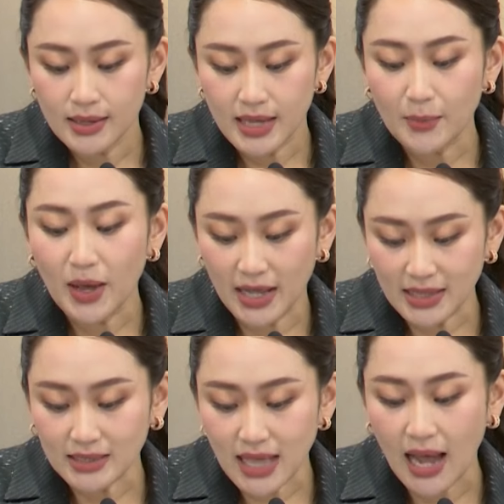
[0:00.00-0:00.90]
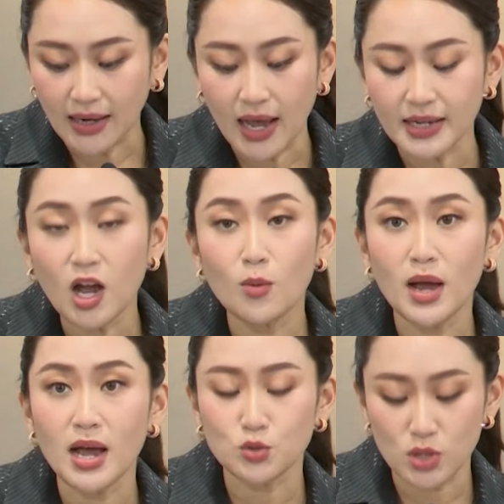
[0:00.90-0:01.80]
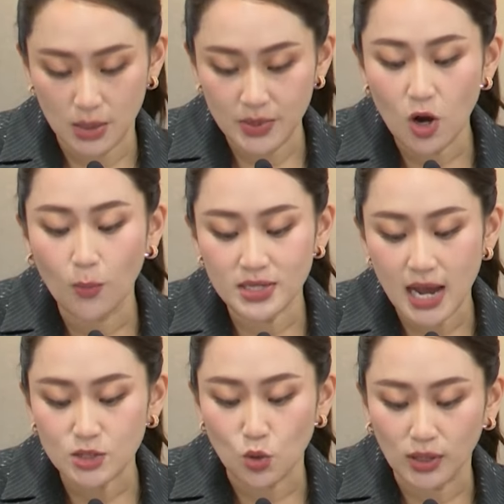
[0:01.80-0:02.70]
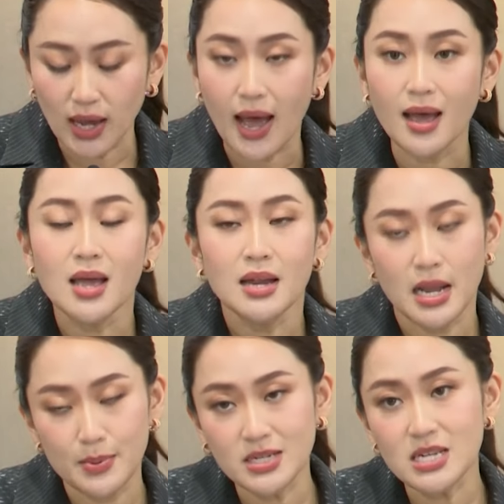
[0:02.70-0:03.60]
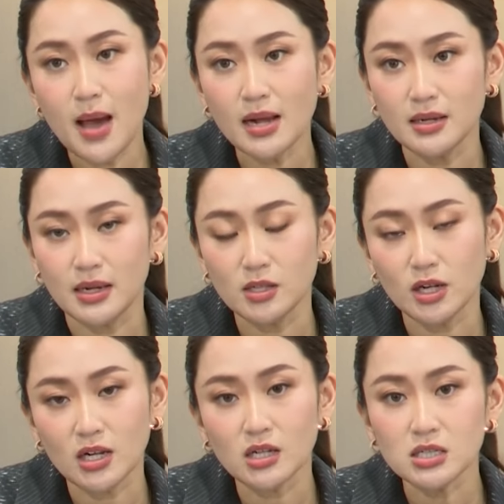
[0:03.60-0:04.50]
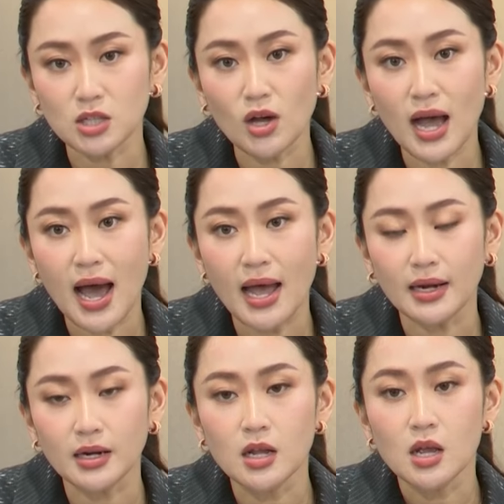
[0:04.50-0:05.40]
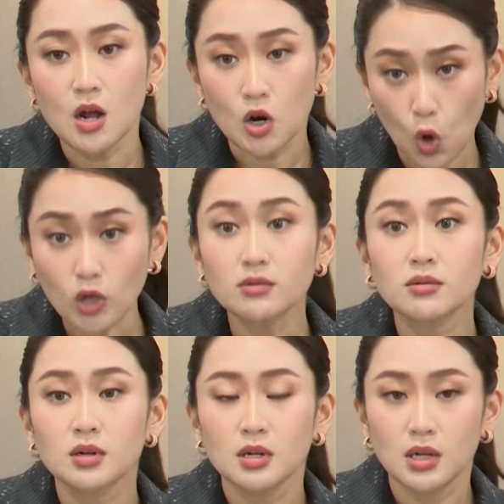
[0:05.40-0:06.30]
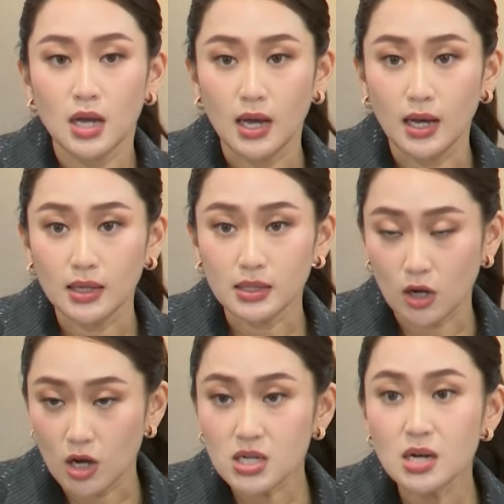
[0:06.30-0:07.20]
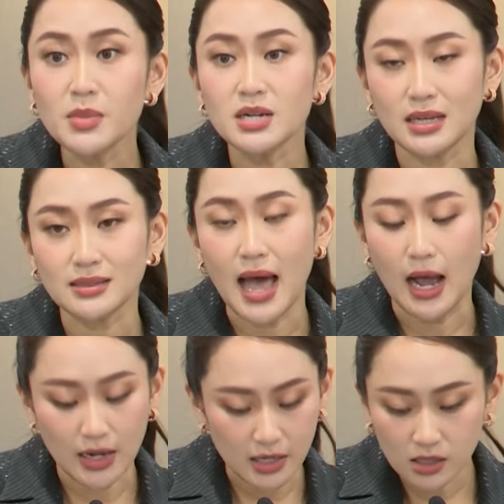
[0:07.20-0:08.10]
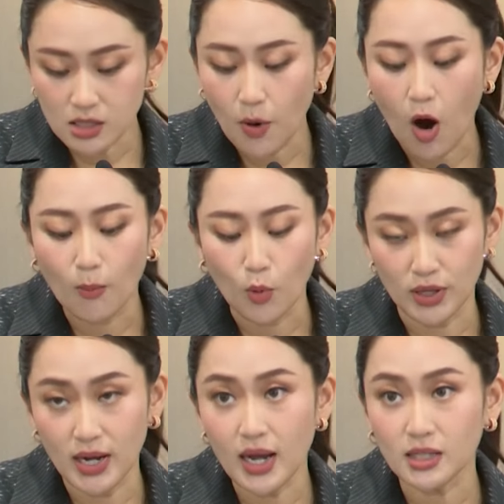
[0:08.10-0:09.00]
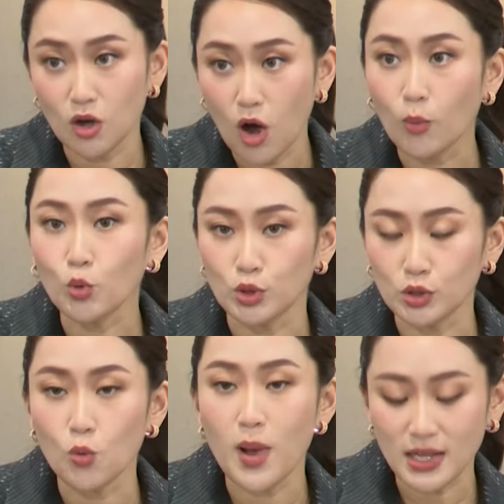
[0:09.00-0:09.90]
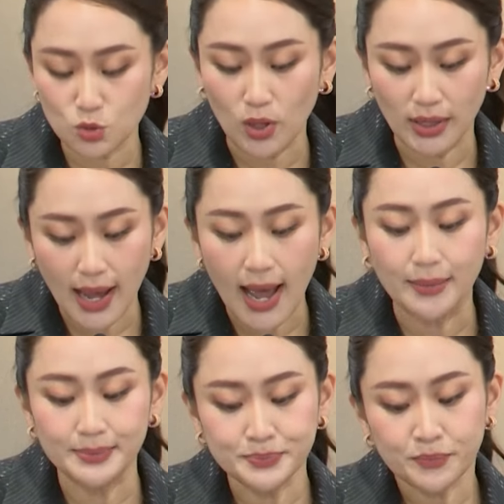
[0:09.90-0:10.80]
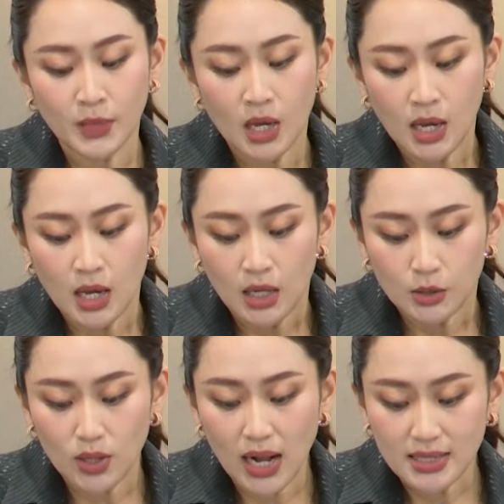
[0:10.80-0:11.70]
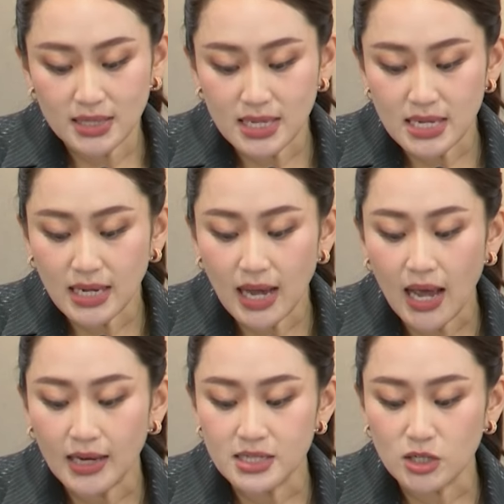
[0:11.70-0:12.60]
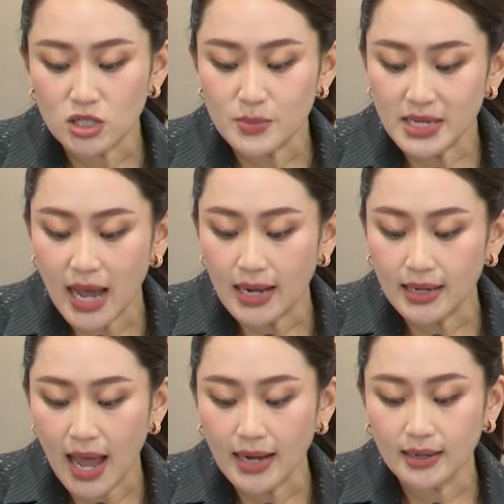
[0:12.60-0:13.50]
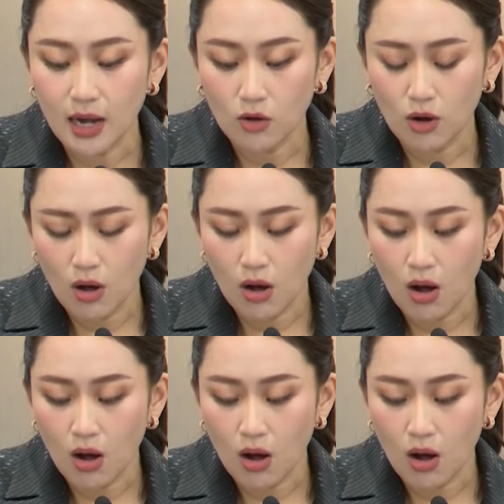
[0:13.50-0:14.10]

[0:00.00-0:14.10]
ยานพาหนะต่างๆนะคะที่เข้ามาช่วยเหลือพี่น้องประชาชนค่ะในพื้นที่ภาคเหนือที่ตอนนั้นก็คือต้องการรถแล้วก็เครื่องมือต่างๆอันนี้ก็คือพร้อมหมดนะคะต้องขอบคุณทุกภาคส่วนค่ะโดยหลังจากนี้นะคะดิฉันก็จะมีการนัดแล้วก็